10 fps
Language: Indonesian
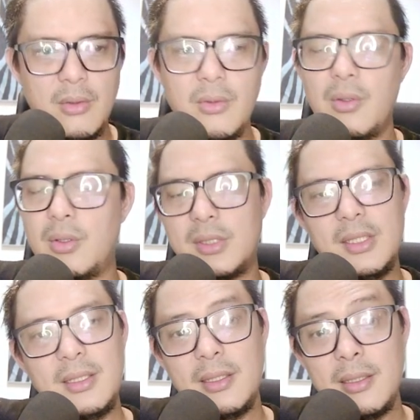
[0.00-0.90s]
oh
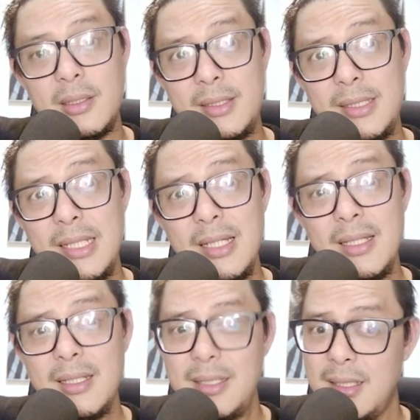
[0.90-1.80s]

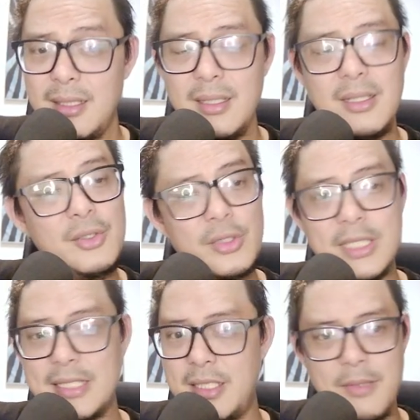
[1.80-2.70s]
tada
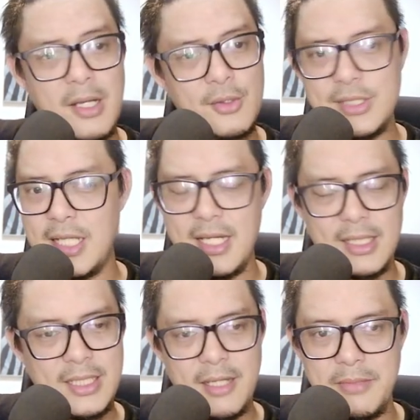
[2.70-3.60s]
notasinya bagus
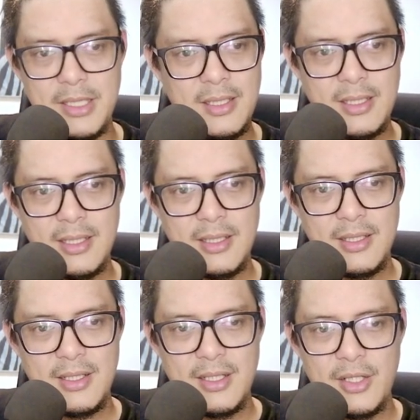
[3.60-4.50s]
lagi diambil
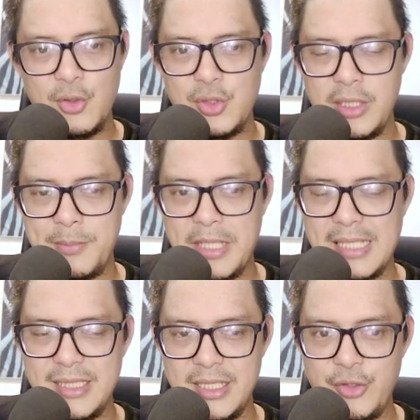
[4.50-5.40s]
ini gue suka nih
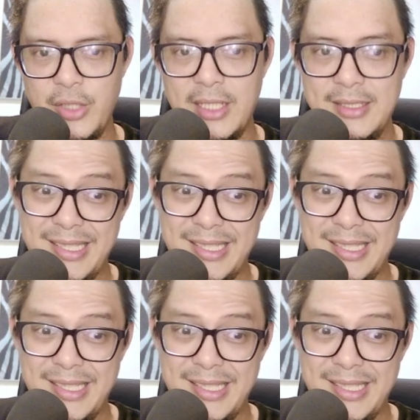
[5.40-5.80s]
perkasiannya juga ya